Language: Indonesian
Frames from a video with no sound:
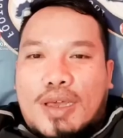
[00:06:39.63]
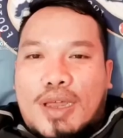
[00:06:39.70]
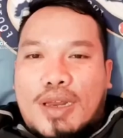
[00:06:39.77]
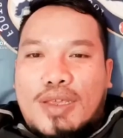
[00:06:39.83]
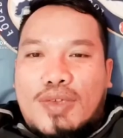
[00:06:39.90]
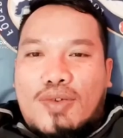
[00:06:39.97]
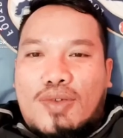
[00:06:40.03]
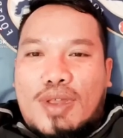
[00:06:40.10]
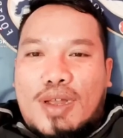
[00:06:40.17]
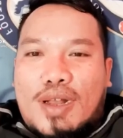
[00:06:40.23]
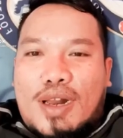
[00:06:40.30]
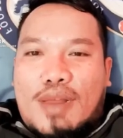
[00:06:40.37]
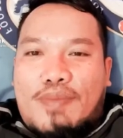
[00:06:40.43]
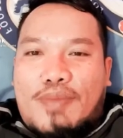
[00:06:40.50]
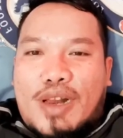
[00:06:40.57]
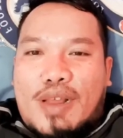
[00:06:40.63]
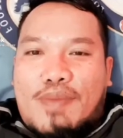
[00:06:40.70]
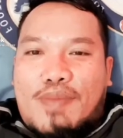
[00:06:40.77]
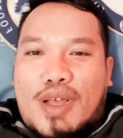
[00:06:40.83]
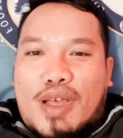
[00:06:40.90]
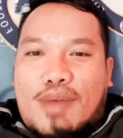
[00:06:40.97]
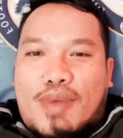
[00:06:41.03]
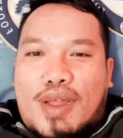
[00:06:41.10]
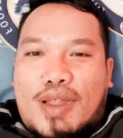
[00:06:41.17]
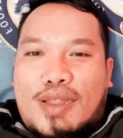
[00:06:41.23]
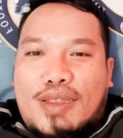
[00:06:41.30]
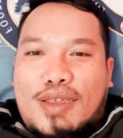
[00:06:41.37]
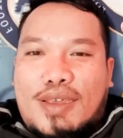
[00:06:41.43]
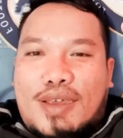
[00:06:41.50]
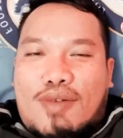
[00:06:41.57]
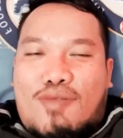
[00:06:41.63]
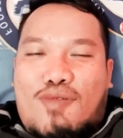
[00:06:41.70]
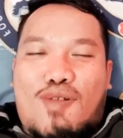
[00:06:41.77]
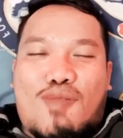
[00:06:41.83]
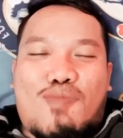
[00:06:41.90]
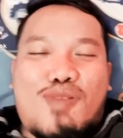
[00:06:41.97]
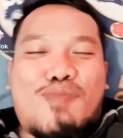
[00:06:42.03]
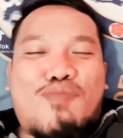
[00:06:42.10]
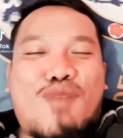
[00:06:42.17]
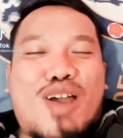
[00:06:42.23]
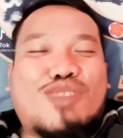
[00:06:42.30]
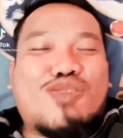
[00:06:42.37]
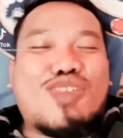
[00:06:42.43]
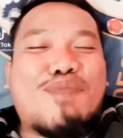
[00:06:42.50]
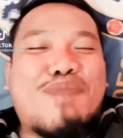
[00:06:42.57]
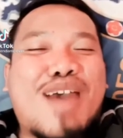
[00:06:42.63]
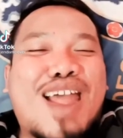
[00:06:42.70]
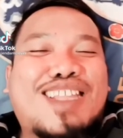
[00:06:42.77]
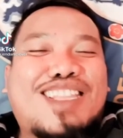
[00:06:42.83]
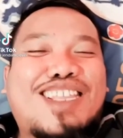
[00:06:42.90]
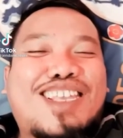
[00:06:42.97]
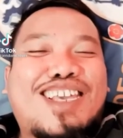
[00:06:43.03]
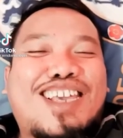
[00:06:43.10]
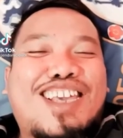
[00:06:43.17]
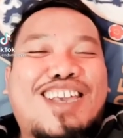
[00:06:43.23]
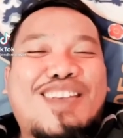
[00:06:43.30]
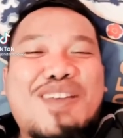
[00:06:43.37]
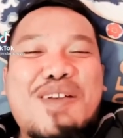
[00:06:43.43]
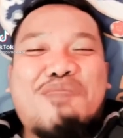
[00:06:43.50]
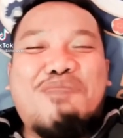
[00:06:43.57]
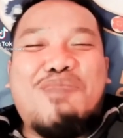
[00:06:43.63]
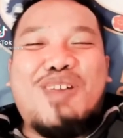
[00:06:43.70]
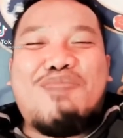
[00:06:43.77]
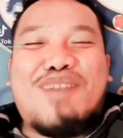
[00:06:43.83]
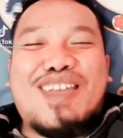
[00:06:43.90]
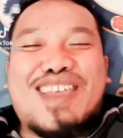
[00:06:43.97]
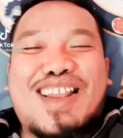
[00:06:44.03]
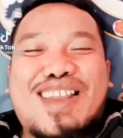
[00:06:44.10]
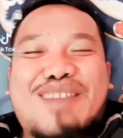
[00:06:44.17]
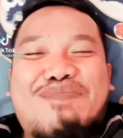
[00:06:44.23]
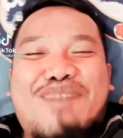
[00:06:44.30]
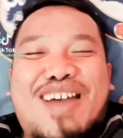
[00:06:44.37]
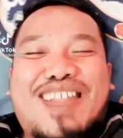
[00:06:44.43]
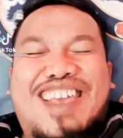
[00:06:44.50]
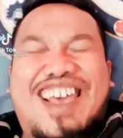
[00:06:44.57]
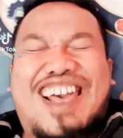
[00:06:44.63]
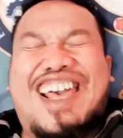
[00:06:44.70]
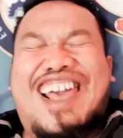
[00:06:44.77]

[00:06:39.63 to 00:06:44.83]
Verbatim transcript: Hiu tenggelam kenapa nggak mati ya? Oh, belum waktunya mati. Belum ajalnya mati.